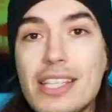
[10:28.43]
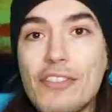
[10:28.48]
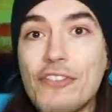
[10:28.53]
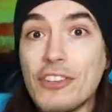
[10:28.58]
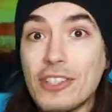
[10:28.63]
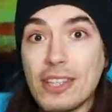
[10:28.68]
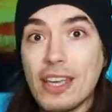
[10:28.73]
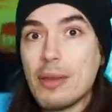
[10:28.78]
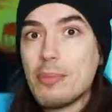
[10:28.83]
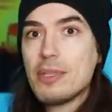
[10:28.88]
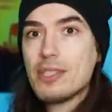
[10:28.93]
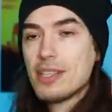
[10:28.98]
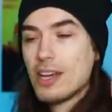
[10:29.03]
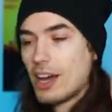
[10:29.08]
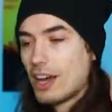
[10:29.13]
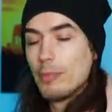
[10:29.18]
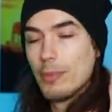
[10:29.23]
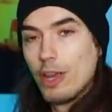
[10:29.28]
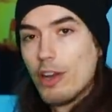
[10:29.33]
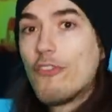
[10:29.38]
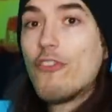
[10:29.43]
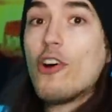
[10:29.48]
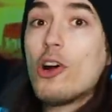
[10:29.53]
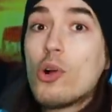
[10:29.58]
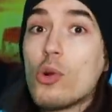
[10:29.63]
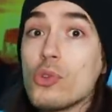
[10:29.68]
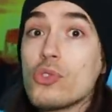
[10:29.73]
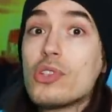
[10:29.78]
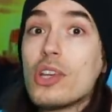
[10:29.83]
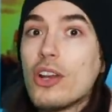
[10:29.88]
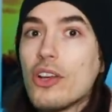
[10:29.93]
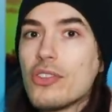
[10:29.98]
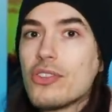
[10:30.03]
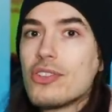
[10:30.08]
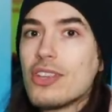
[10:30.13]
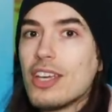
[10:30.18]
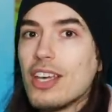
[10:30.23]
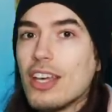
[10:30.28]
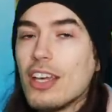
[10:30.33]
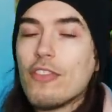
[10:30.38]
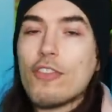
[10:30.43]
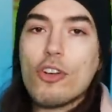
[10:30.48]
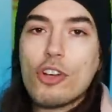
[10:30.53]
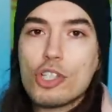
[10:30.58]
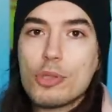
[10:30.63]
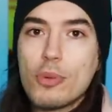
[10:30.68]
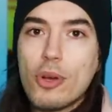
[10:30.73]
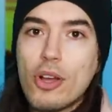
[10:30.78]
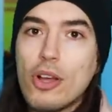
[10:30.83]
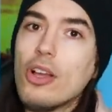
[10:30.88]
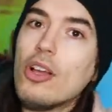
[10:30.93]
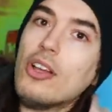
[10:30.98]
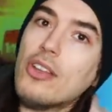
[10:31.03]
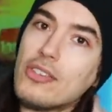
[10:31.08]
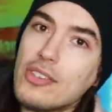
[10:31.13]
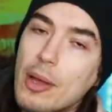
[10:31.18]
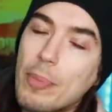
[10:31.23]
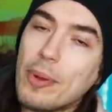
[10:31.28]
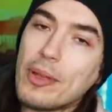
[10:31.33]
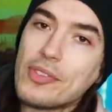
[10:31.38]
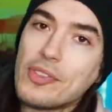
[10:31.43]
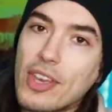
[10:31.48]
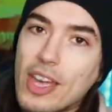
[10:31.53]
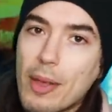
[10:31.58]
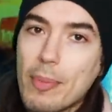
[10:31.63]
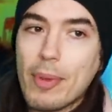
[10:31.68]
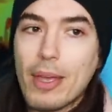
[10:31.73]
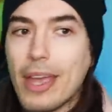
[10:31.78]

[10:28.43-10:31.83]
Ça fait très bizarre. Mais une fois qu'on s'est lancé, franchement, ça passe crème.